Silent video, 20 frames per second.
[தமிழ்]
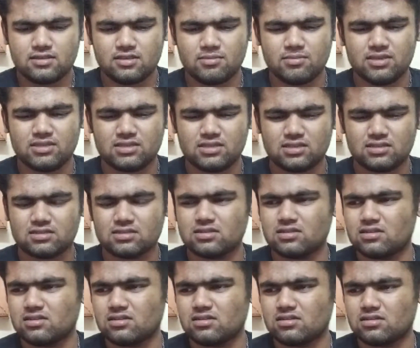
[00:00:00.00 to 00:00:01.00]

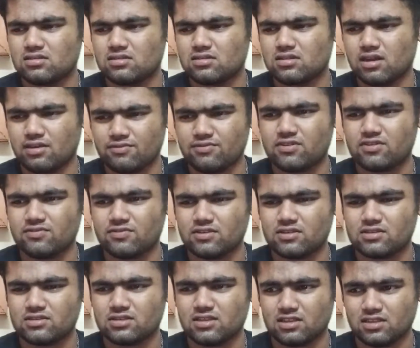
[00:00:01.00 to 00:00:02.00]
எம்எஸ்எக்ஸு ஆஃப்டர்
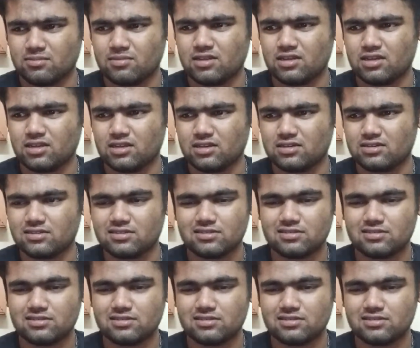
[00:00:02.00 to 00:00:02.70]
எஃபெக்ட்ஸ் அந்த மாதிரியா